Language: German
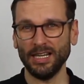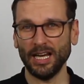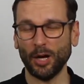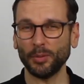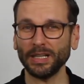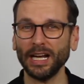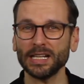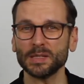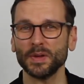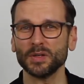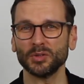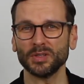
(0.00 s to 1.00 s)
aber da jetzt
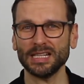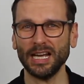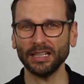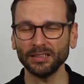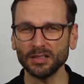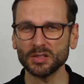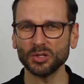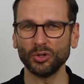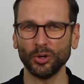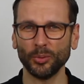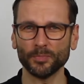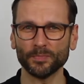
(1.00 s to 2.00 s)
mal so ins Handeln zu
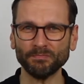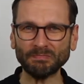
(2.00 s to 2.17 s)
kommen,